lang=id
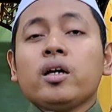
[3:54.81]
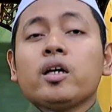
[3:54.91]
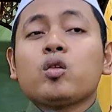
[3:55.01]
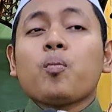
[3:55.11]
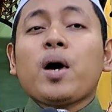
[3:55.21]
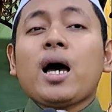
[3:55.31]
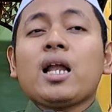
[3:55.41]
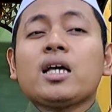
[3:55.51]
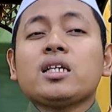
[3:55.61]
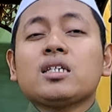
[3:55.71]
itu
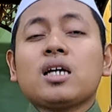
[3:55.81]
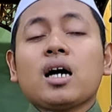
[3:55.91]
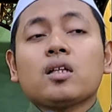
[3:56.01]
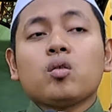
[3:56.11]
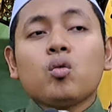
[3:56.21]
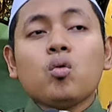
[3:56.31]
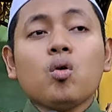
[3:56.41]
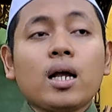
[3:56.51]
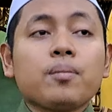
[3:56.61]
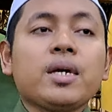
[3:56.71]
pahalanya sangat
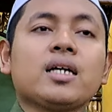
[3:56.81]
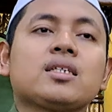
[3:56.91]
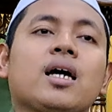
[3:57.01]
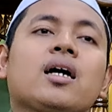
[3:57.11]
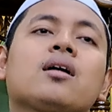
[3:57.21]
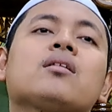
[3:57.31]
luar biasa